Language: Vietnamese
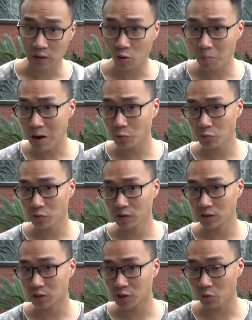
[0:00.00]
có bao nhiêu
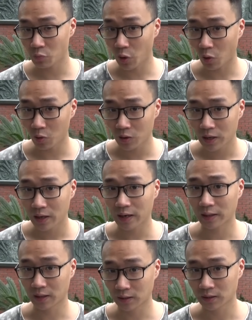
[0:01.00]
người trong đó
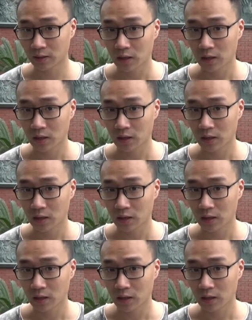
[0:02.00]
là thật.